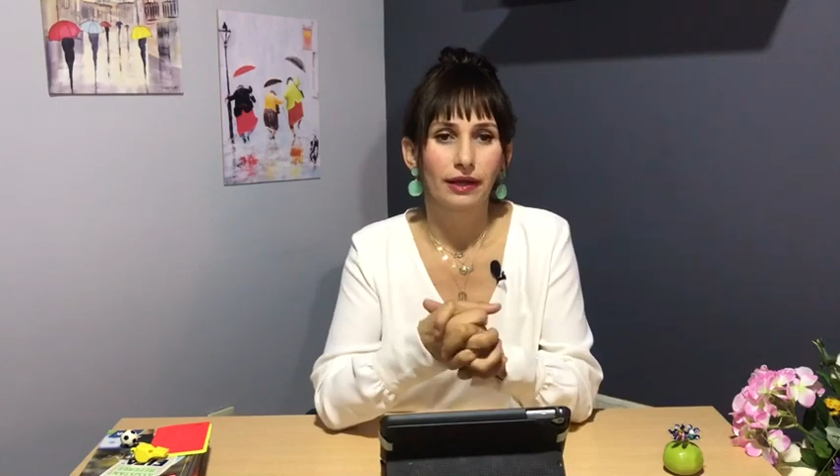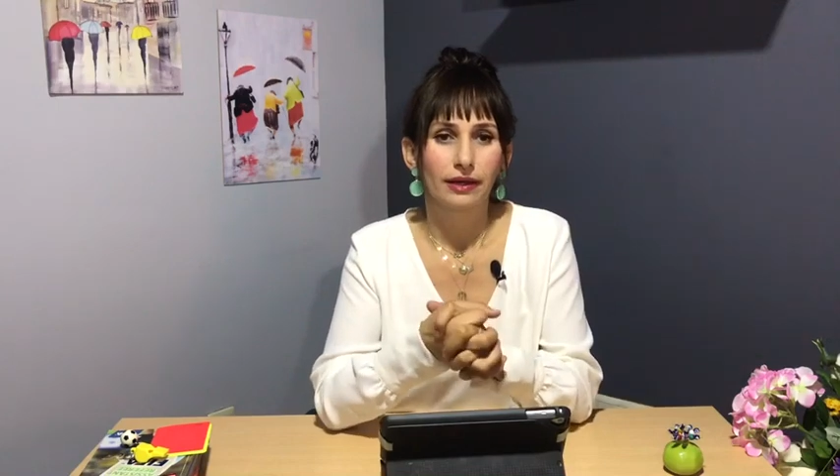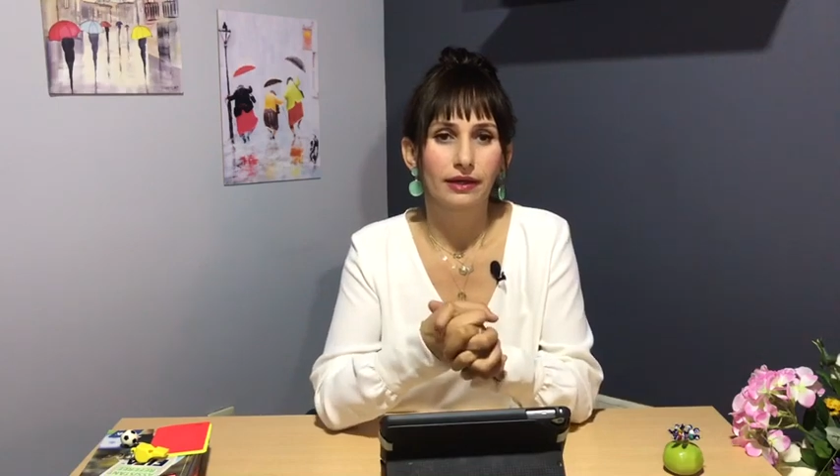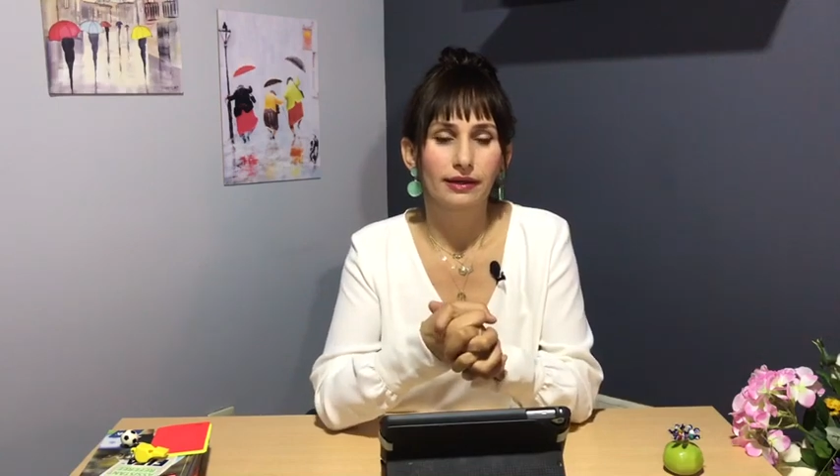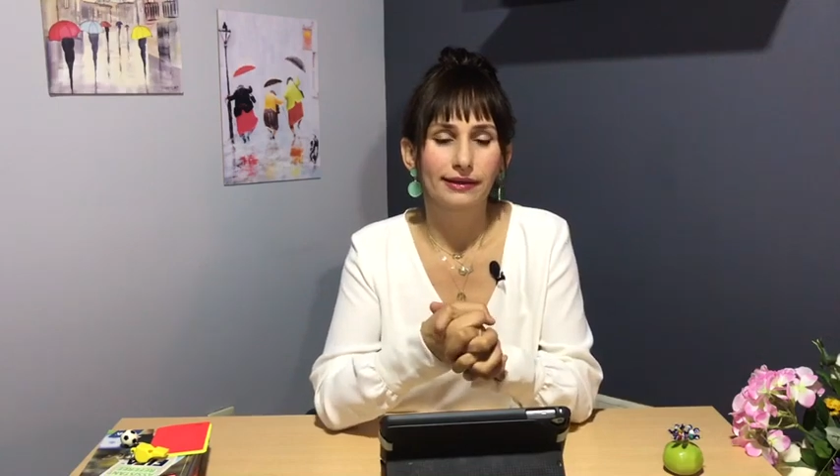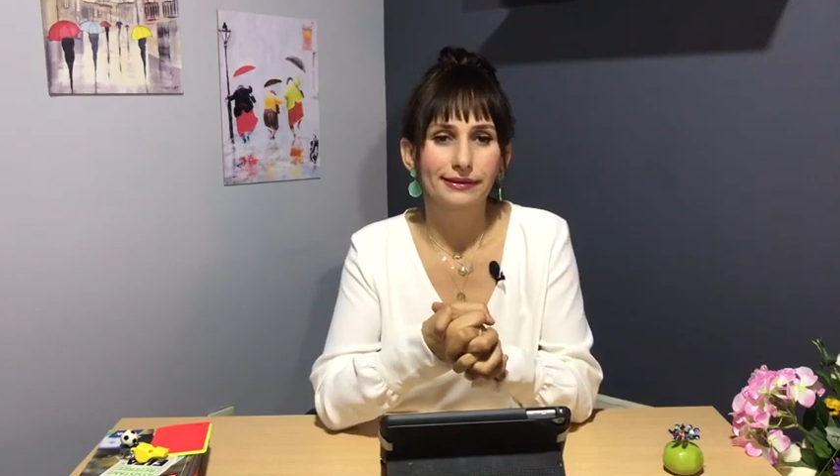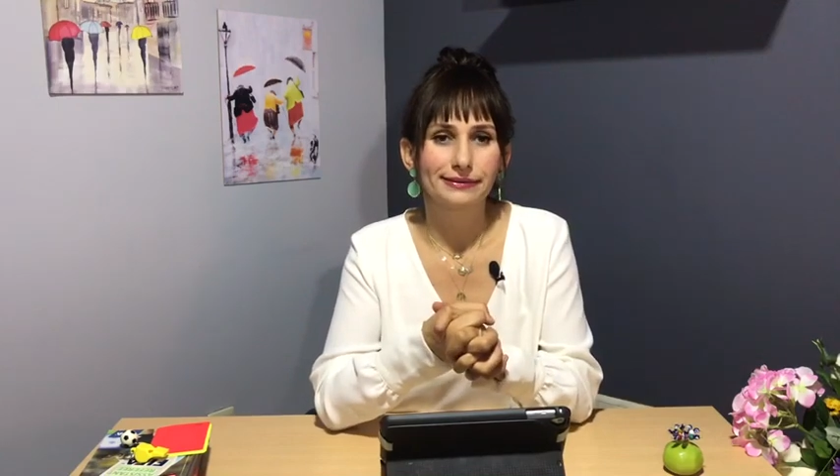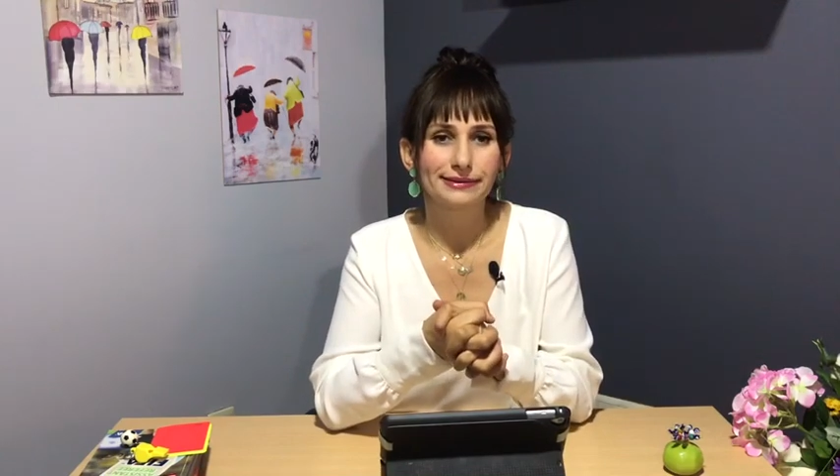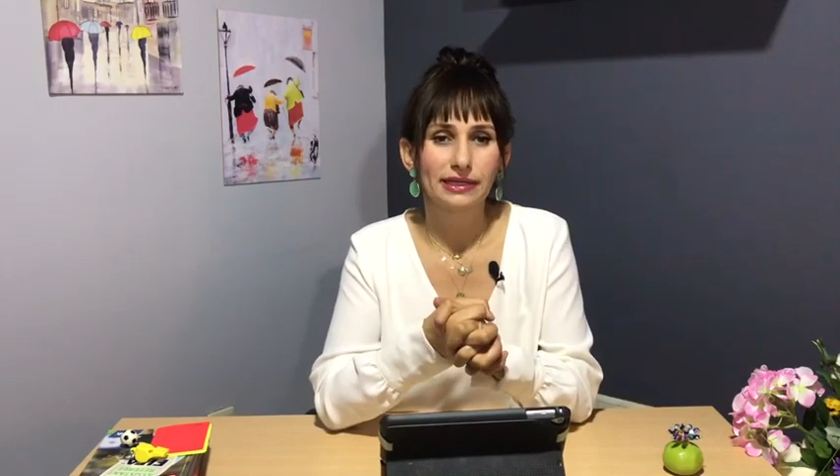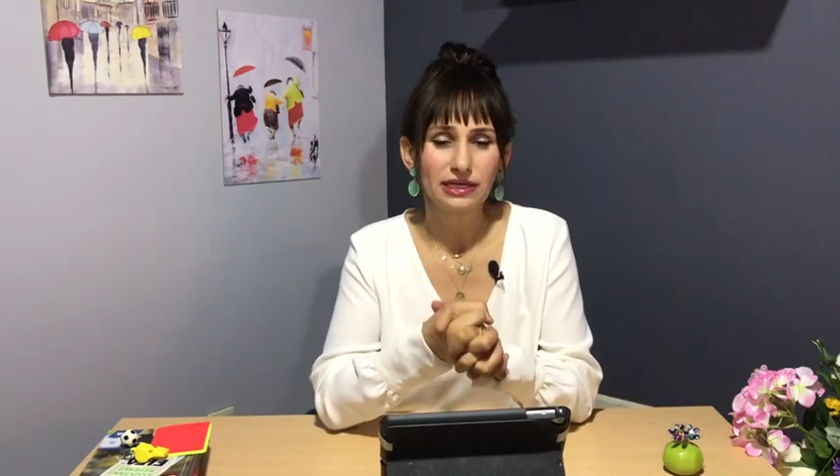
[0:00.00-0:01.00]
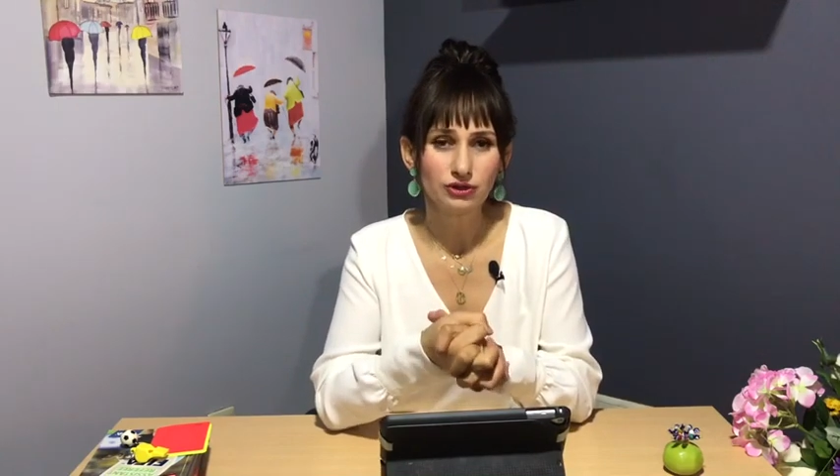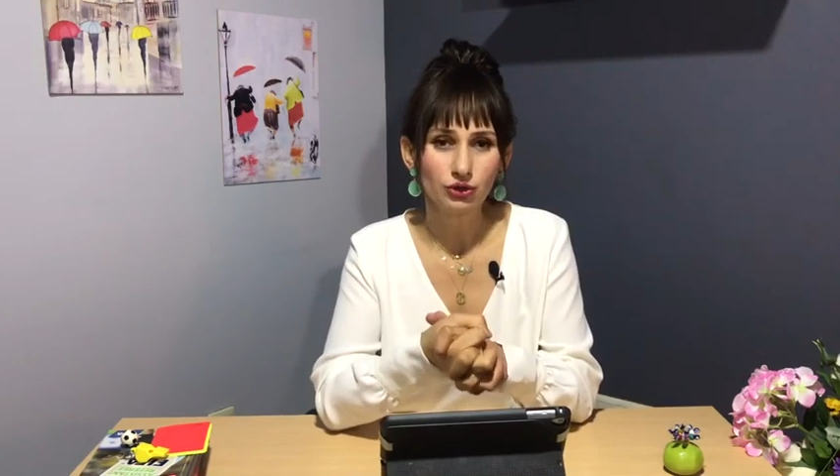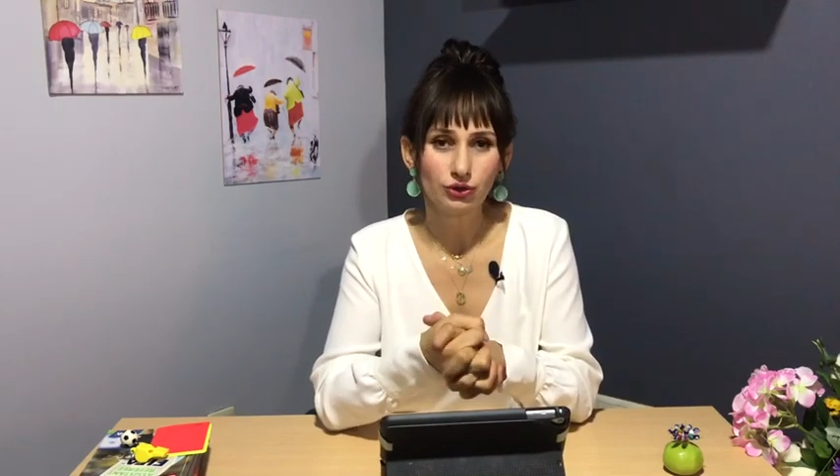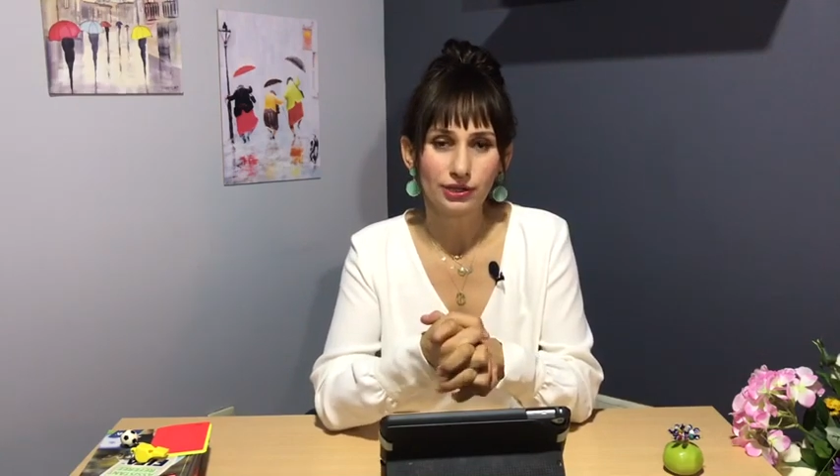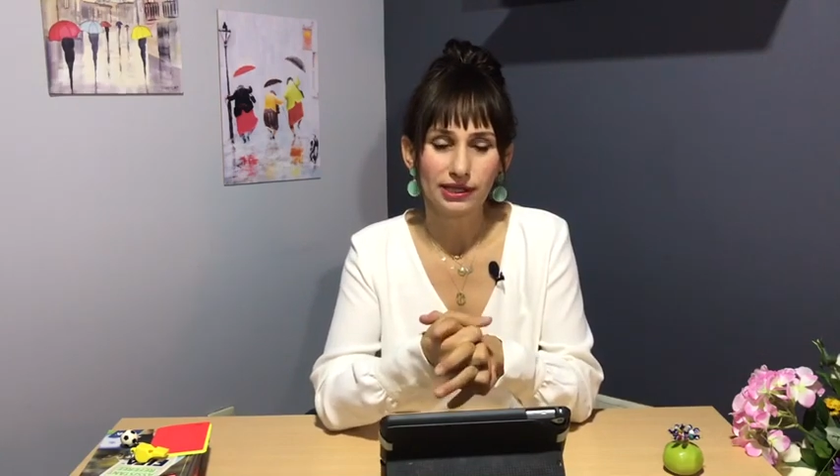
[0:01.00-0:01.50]
e, daha
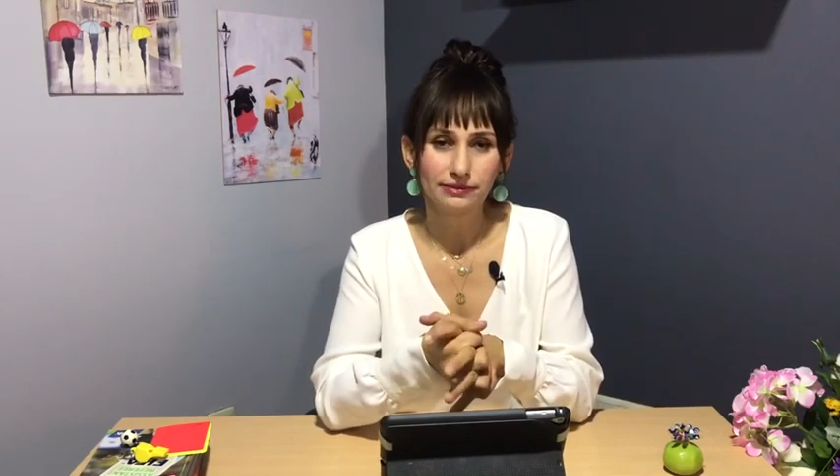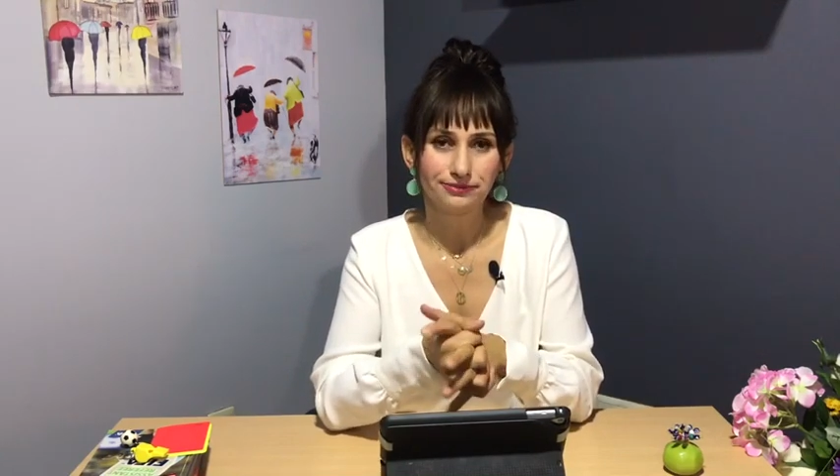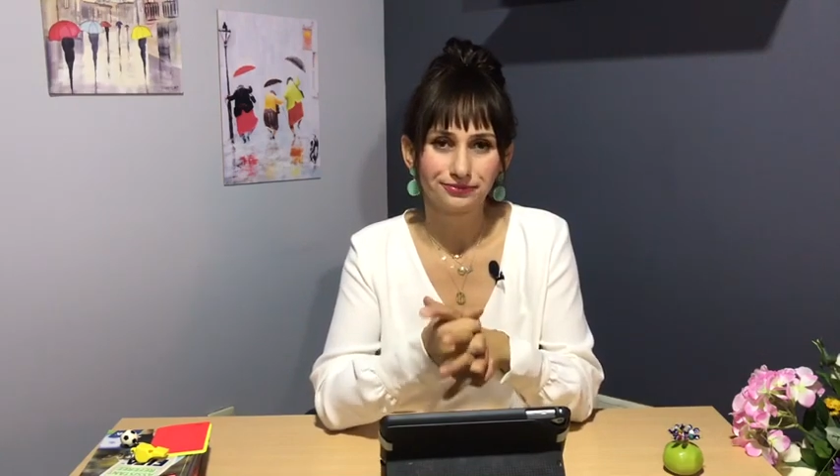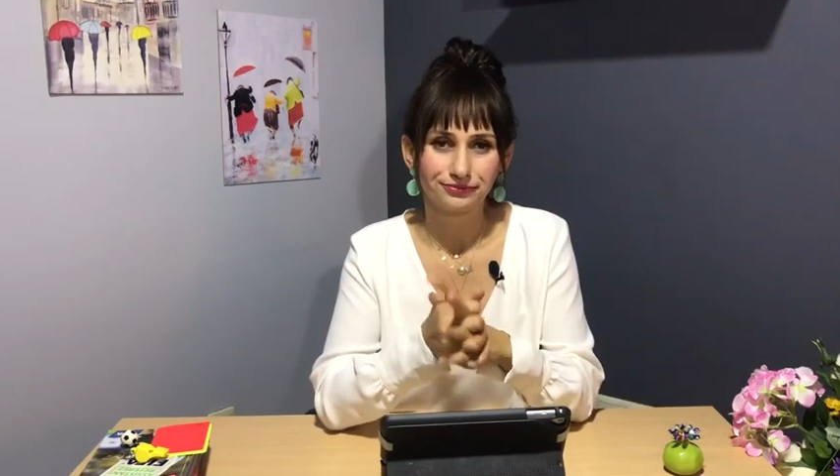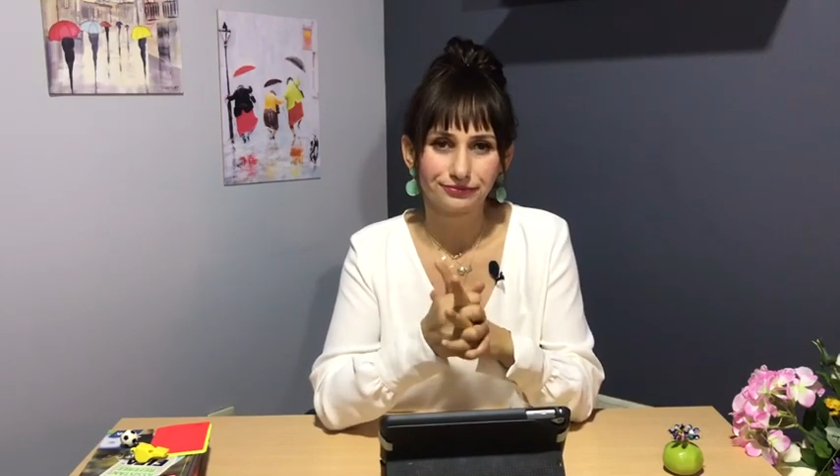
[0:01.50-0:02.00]
sonra